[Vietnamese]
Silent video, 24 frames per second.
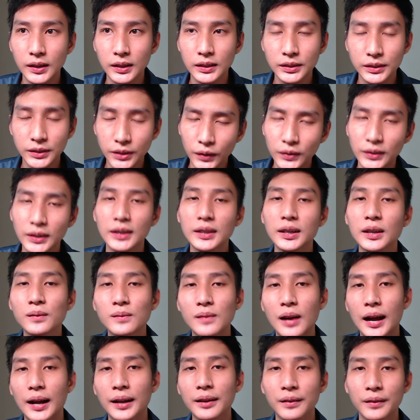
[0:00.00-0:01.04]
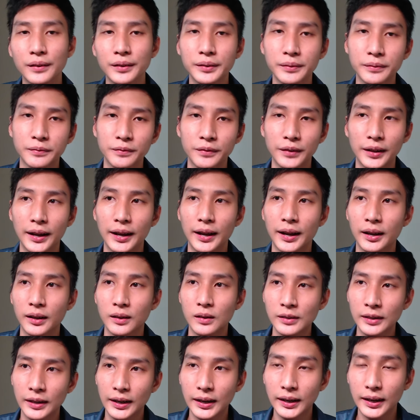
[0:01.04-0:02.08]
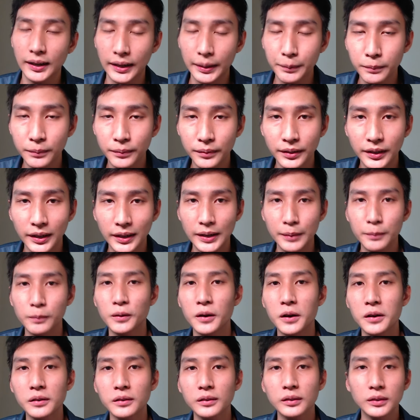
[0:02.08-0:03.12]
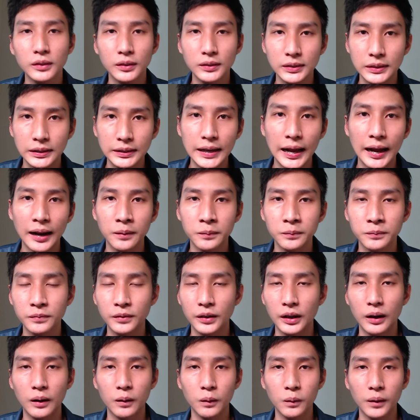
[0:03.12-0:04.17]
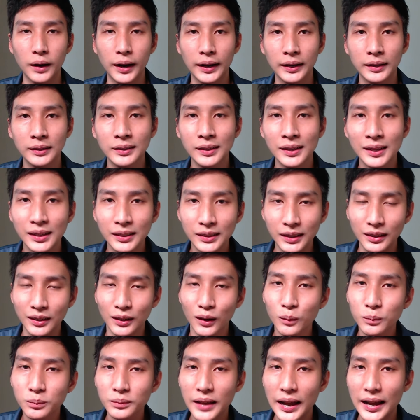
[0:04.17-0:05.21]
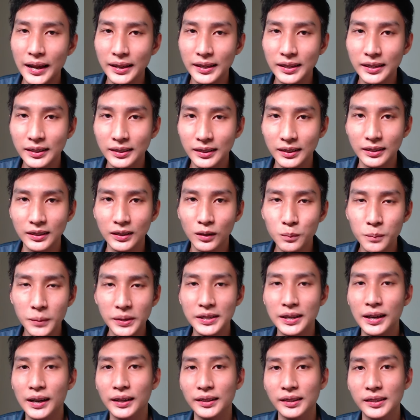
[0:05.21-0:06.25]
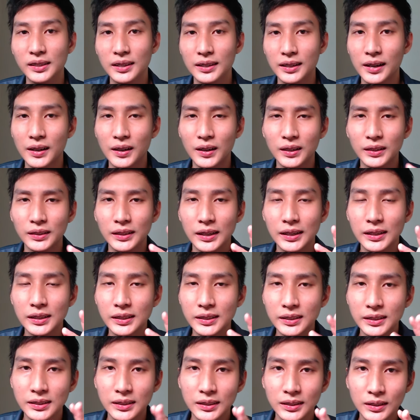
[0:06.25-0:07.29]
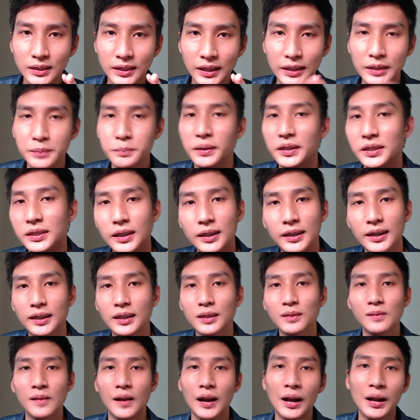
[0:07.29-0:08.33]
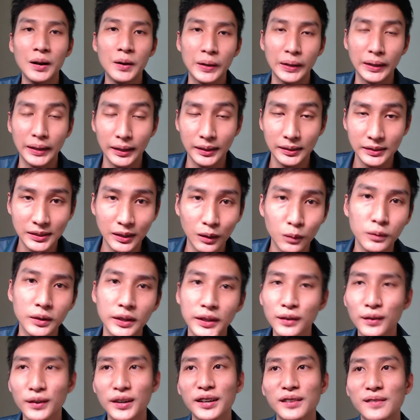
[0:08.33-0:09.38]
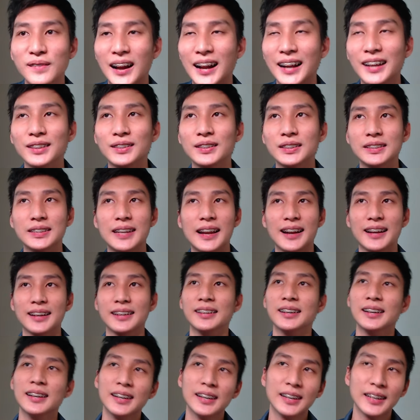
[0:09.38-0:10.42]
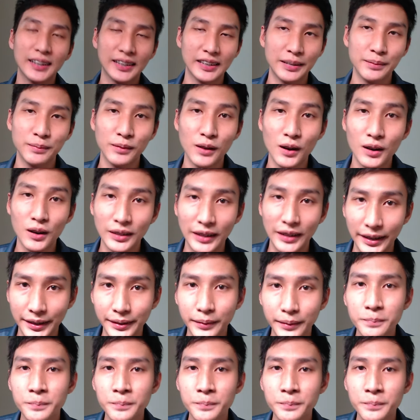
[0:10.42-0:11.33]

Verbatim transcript: cho tới kết quả thôi. Và có thể là cái devlog tôi sẽ đăng vào khoảng từ lúc bây giờ cho tới khi mà chờ ra kết quả, hoặc là sau khi có kết quả thì tôi sẽ đăng cái devlog này.